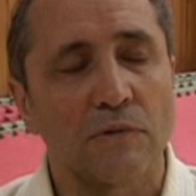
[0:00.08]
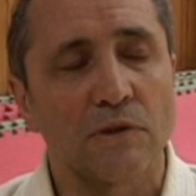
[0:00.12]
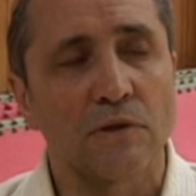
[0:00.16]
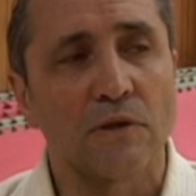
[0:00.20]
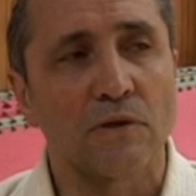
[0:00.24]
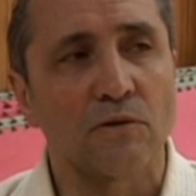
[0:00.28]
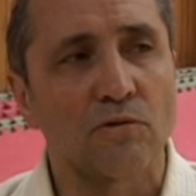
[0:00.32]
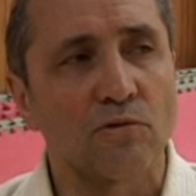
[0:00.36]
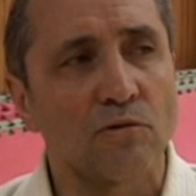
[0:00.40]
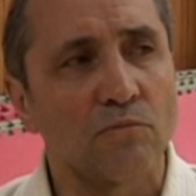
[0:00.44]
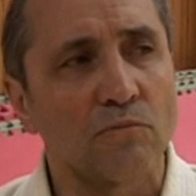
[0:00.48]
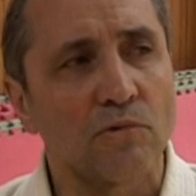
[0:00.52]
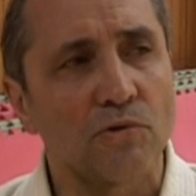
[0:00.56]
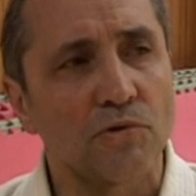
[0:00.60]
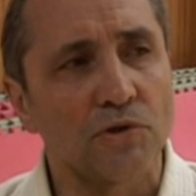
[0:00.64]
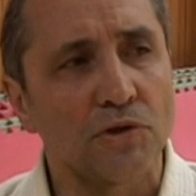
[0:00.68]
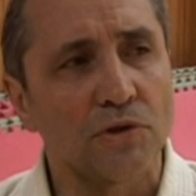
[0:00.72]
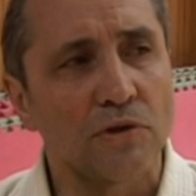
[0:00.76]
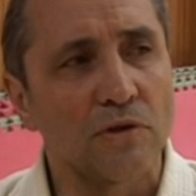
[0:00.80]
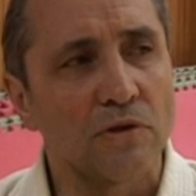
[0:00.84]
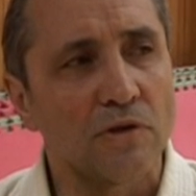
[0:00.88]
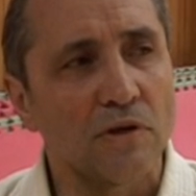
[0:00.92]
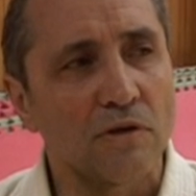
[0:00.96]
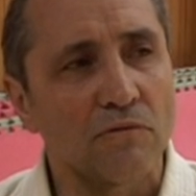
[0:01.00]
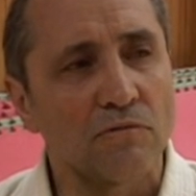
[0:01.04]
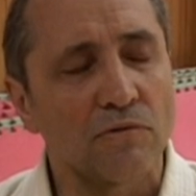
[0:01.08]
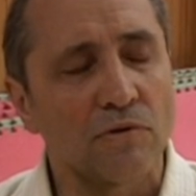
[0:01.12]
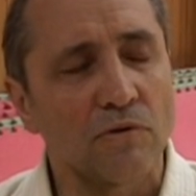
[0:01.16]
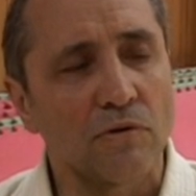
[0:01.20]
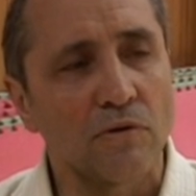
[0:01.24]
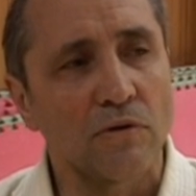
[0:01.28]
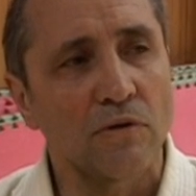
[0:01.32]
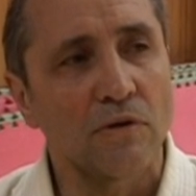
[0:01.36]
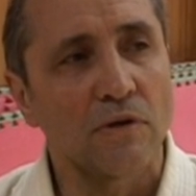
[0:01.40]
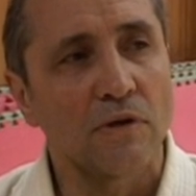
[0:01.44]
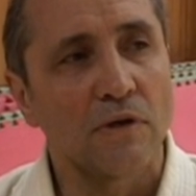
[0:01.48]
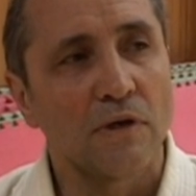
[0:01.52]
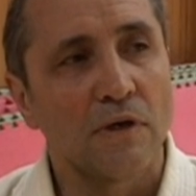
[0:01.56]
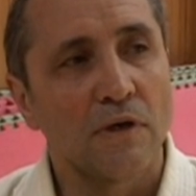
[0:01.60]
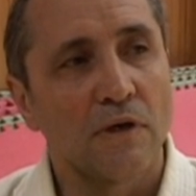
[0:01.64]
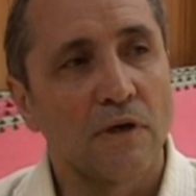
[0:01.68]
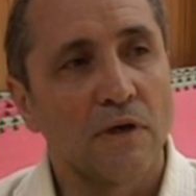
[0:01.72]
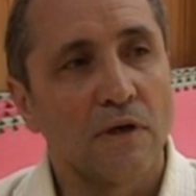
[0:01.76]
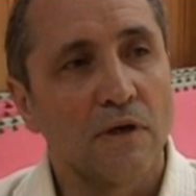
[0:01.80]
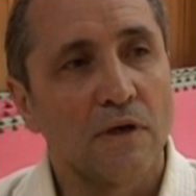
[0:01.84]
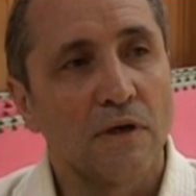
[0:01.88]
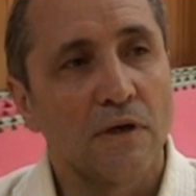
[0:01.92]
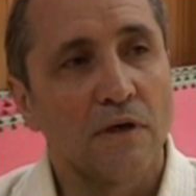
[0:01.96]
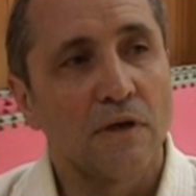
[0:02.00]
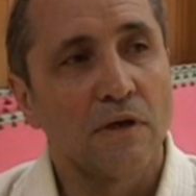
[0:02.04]
знакомы очень давно,
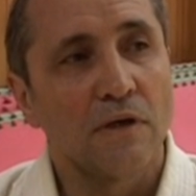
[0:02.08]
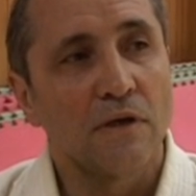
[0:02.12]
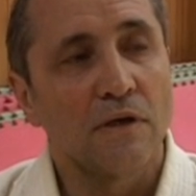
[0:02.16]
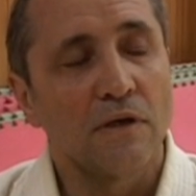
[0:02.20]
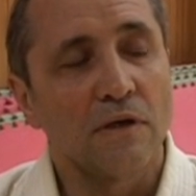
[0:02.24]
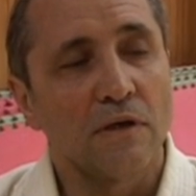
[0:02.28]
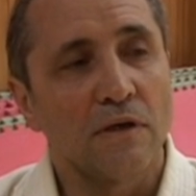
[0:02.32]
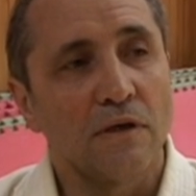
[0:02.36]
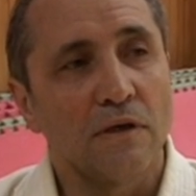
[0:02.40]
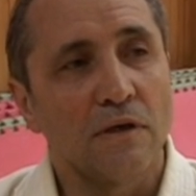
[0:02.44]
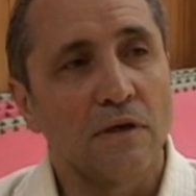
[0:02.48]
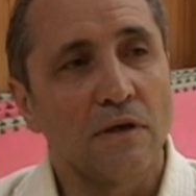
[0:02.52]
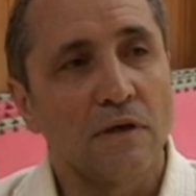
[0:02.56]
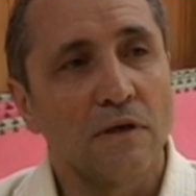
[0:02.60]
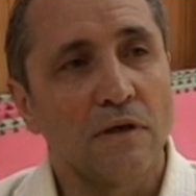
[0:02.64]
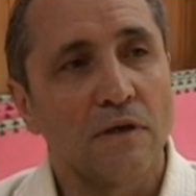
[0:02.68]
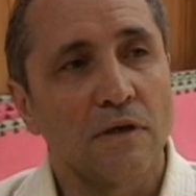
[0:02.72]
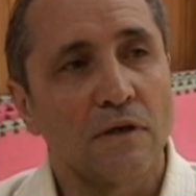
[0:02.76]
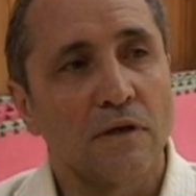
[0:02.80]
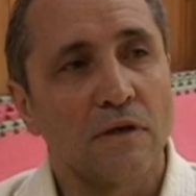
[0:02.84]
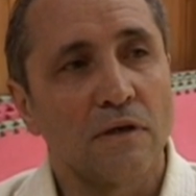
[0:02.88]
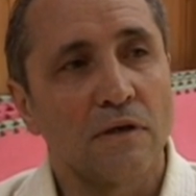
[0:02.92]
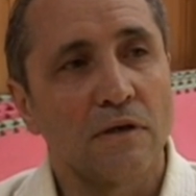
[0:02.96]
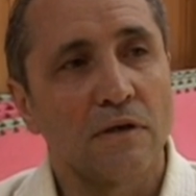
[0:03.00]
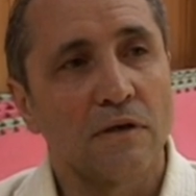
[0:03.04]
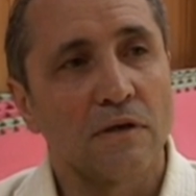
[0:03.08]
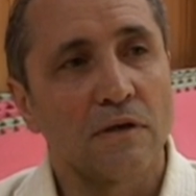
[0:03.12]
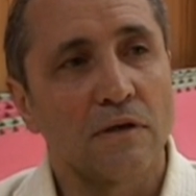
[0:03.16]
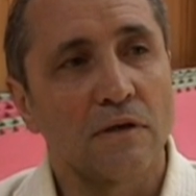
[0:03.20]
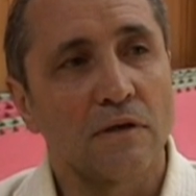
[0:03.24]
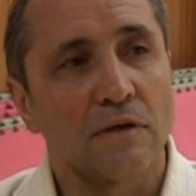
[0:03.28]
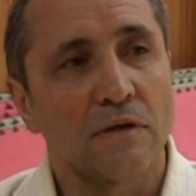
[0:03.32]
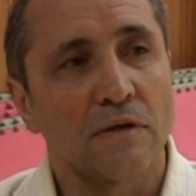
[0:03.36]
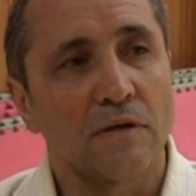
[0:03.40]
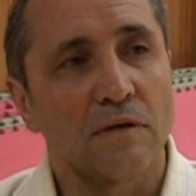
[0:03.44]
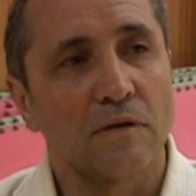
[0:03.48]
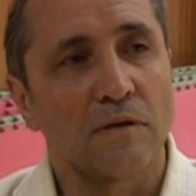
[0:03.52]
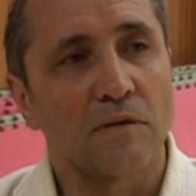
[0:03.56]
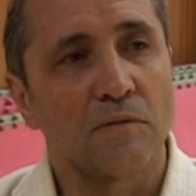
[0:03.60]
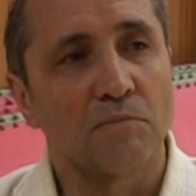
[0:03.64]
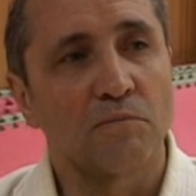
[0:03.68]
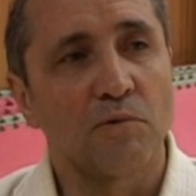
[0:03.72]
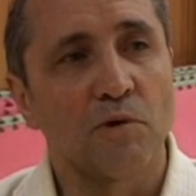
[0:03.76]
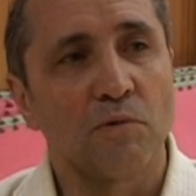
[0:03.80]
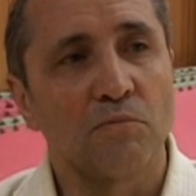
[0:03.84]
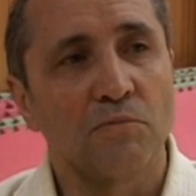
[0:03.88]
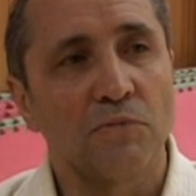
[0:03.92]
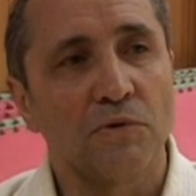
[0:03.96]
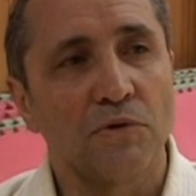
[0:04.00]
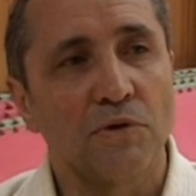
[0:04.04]
и э,
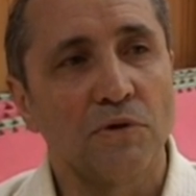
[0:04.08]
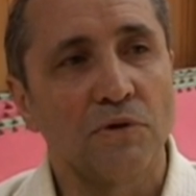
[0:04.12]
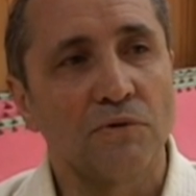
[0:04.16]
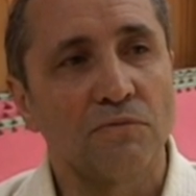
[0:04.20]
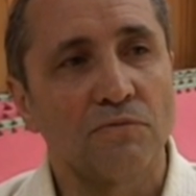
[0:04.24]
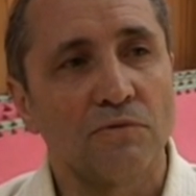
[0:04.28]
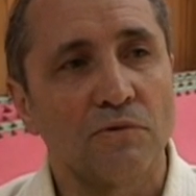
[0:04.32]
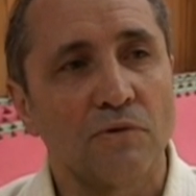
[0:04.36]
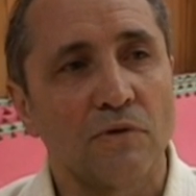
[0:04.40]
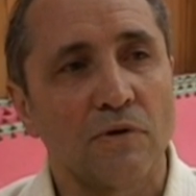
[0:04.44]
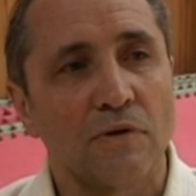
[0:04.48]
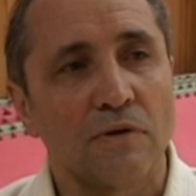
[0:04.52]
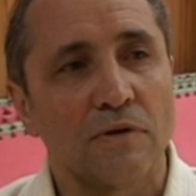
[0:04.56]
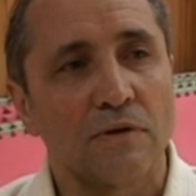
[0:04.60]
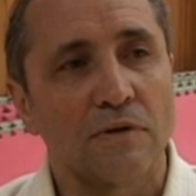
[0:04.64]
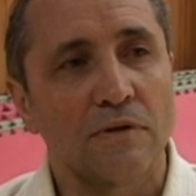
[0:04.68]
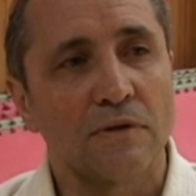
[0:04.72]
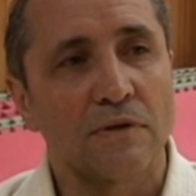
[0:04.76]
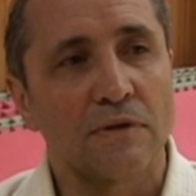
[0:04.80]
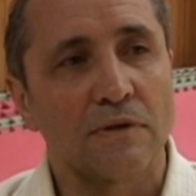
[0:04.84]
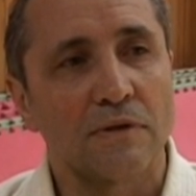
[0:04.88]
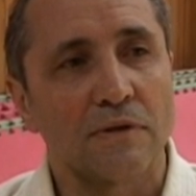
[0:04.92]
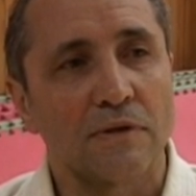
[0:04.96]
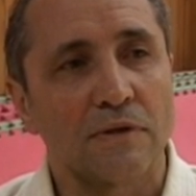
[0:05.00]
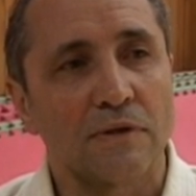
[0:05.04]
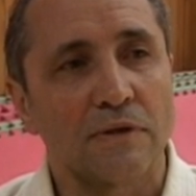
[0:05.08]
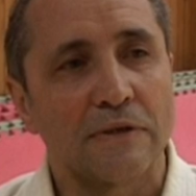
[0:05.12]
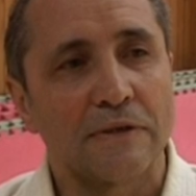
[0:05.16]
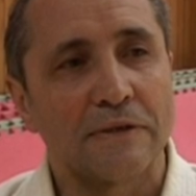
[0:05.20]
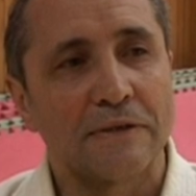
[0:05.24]
помню его э,